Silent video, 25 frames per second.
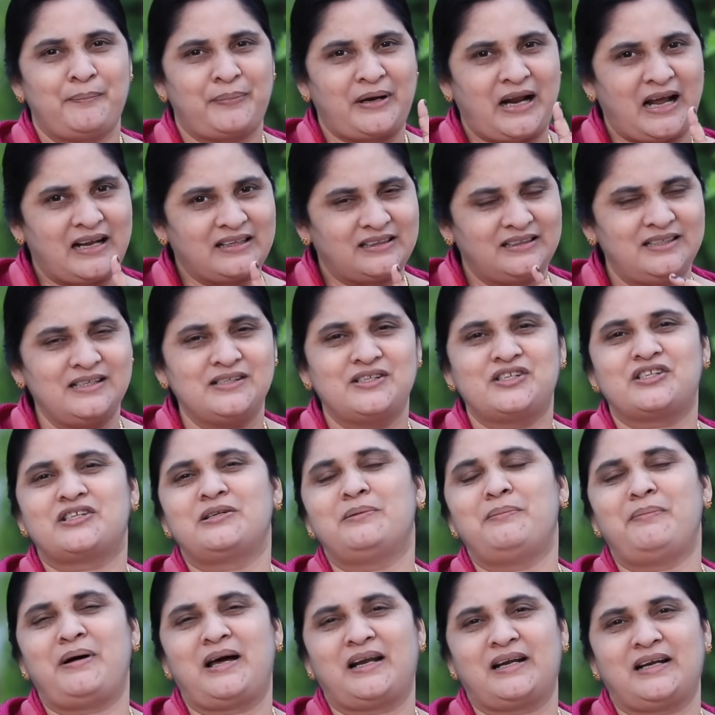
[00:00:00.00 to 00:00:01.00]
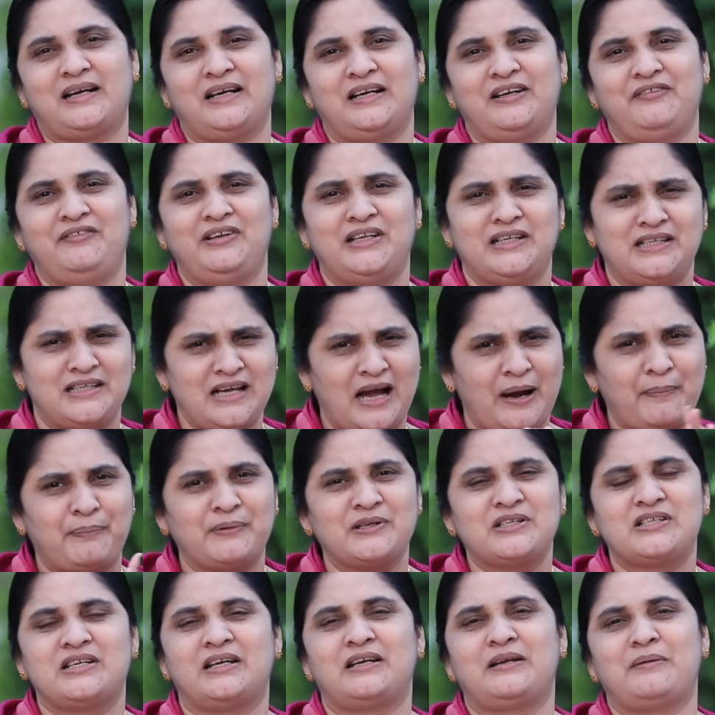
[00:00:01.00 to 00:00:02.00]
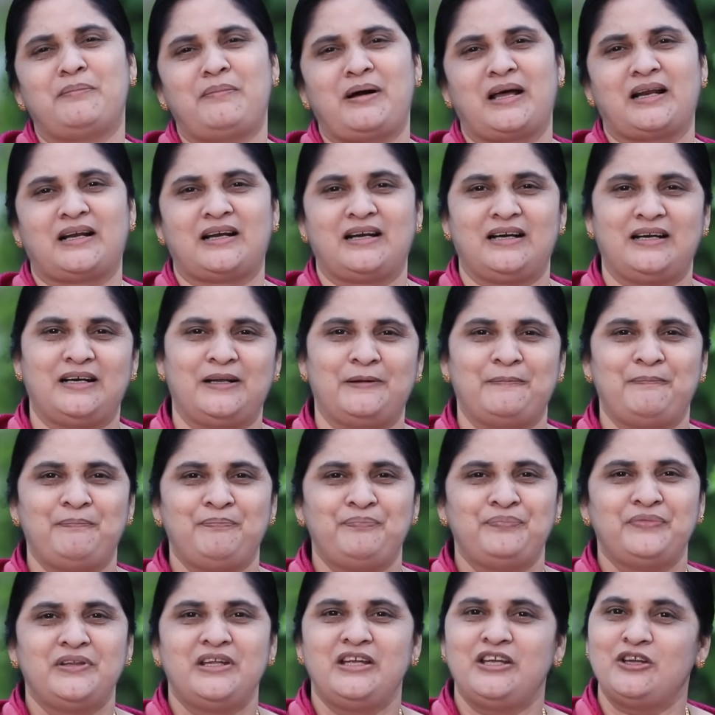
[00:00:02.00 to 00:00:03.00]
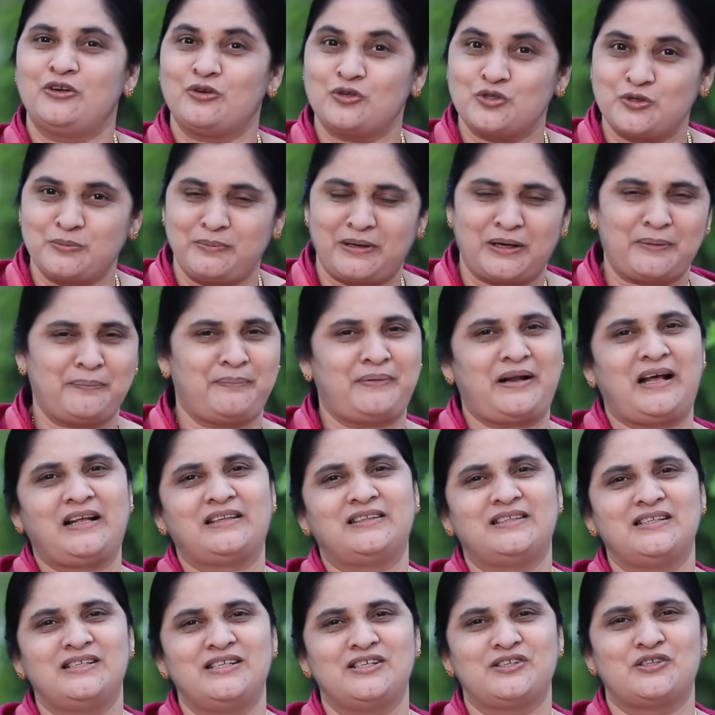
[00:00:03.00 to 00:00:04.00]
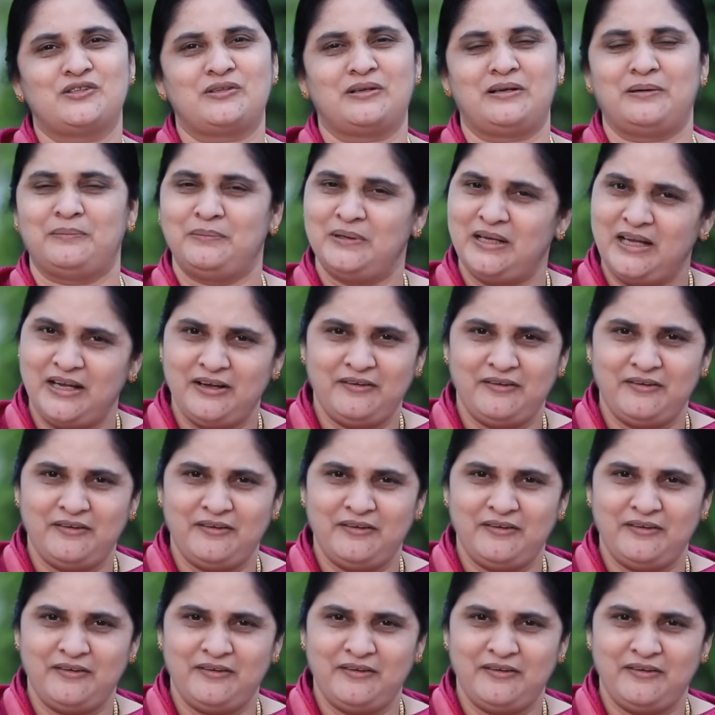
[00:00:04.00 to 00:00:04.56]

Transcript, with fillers: ప్రార్థించడం మానకండి విజ్ఞాపన చేయటం మానకండి ఈరోజు మనం ప్రార్థన చేస్తున్నాం